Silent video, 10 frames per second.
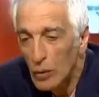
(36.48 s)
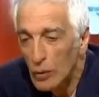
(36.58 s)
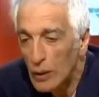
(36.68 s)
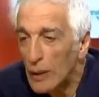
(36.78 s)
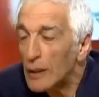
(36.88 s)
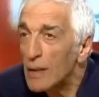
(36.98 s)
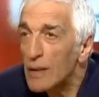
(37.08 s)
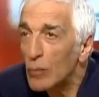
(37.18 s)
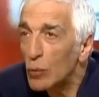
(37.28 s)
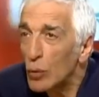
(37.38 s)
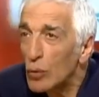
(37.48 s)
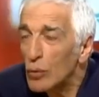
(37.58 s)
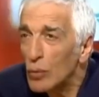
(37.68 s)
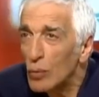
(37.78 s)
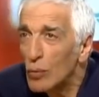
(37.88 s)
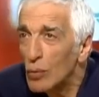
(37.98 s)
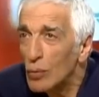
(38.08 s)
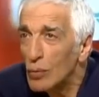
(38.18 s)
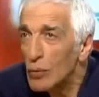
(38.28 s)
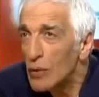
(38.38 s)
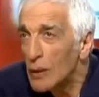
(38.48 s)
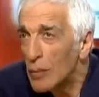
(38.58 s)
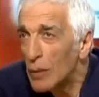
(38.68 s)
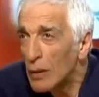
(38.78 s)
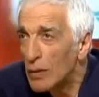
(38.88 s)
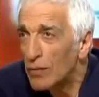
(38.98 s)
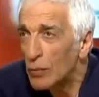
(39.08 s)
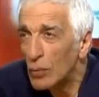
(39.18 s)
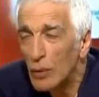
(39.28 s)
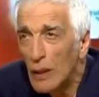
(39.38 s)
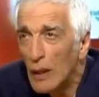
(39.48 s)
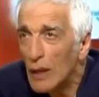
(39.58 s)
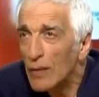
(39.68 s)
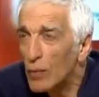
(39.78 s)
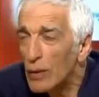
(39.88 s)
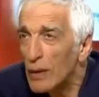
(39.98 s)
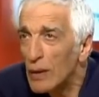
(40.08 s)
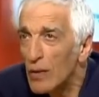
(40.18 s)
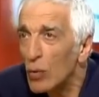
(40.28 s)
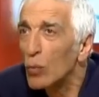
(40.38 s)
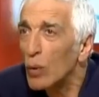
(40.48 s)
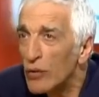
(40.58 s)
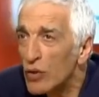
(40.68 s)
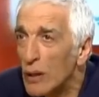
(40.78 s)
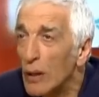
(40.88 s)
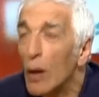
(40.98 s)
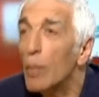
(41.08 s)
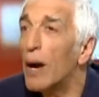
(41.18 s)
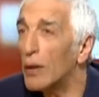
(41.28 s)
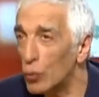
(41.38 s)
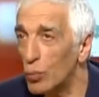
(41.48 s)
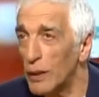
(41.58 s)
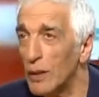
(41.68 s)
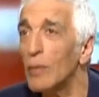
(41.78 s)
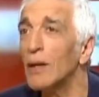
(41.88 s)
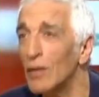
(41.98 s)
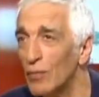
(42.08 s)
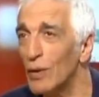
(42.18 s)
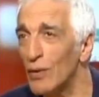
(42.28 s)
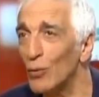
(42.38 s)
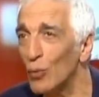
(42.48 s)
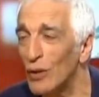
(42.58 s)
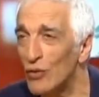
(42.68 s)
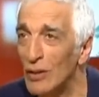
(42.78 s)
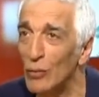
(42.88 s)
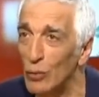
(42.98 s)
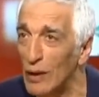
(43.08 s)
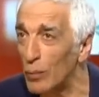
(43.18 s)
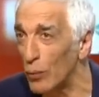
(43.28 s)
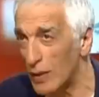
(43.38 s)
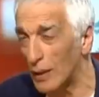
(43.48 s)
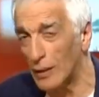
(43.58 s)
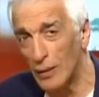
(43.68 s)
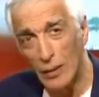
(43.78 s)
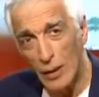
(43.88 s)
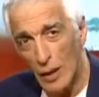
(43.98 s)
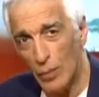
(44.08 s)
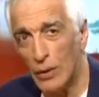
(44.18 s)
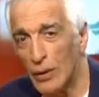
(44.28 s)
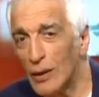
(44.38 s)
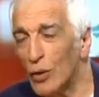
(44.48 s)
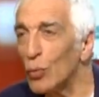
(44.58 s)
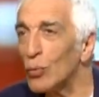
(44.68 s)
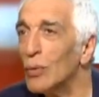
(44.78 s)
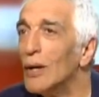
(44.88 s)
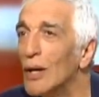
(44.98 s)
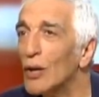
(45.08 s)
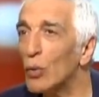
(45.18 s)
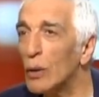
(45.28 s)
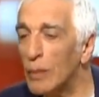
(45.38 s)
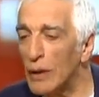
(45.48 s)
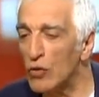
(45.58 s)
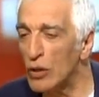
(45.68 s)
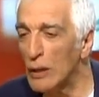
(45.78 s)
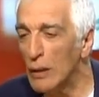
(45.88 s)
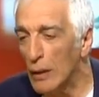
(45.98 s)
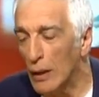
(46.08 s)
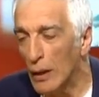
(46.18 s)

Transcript: Quand il y a des amoureux du, du, cinéma, il faut, il faut les, encourager. Pas à tout prix, mais il faut les encourager, en tout cas pour certains. Puis il y en a qui ont, qui ont émergé,